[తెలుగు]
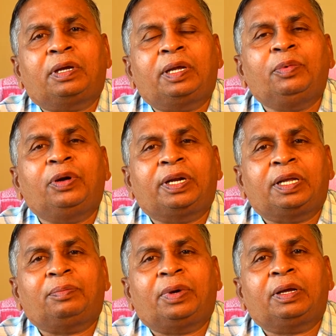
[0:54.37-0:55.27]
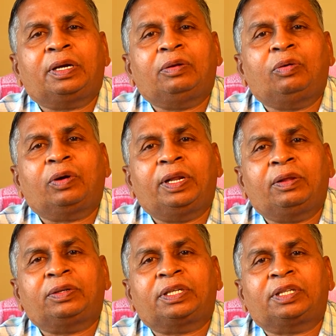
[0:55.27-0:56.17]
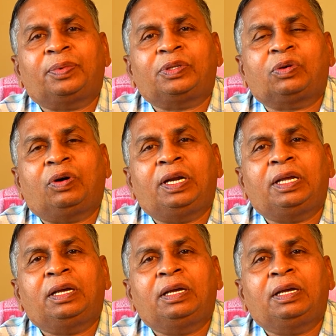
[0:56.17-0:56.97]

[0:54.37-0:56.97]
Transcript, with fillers: ఇమ్యూనిటీ మన యొక్క రోగనిరోధక శక్తి పెంచుకోవాలి